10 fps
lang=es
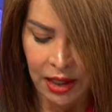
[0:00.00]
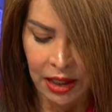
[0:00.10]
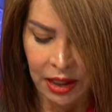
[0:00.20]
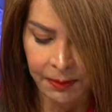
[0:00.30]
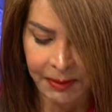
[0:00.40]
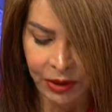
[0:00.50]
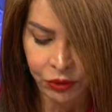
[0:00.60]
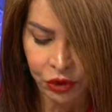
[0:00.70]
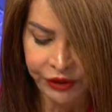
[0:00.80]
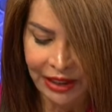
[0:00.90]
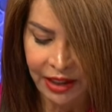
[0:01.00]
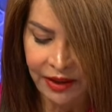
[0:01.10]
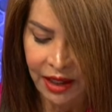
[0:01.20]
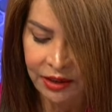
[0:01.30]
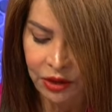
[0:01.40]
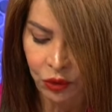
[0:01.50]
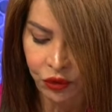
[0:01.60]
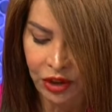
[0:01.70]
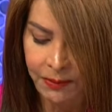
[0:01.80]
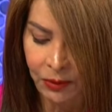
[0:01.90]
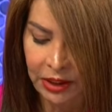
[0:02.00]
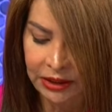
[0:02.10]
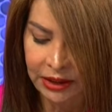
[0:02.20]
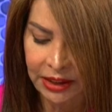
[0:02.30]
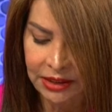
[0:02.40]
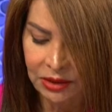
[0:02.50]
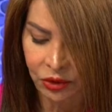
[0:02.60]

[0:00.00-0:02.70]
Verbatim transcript: Y para un total de 10 instituciones políticas,